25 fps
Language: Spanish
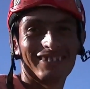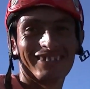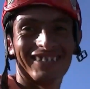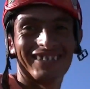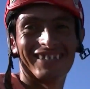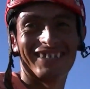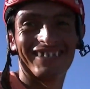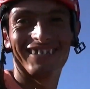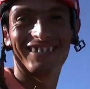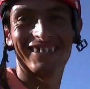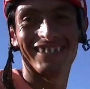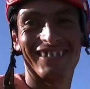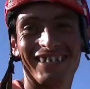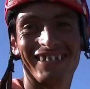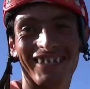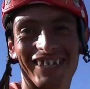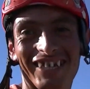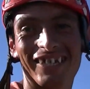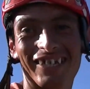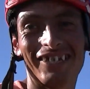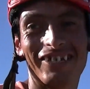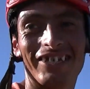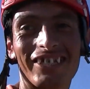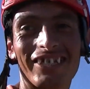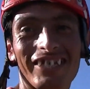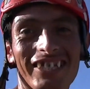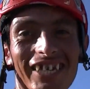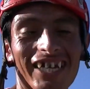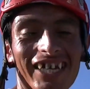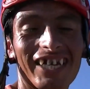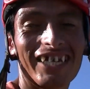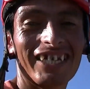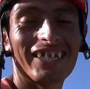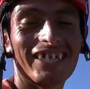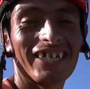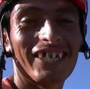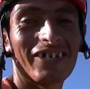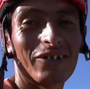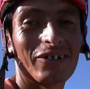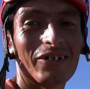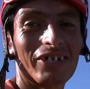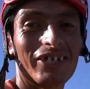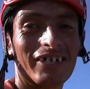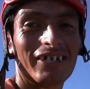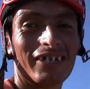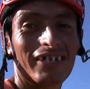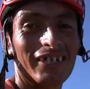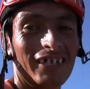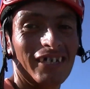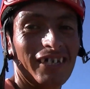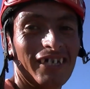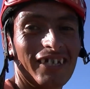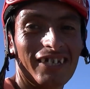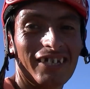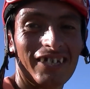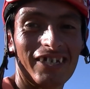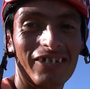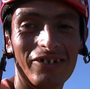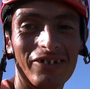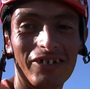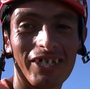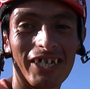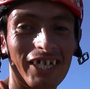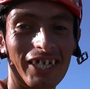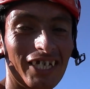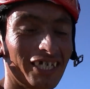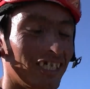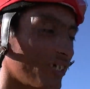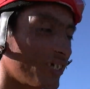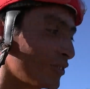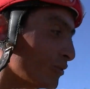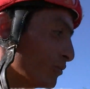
linda carrera. Linda carrera, juez. Te doy la gracia al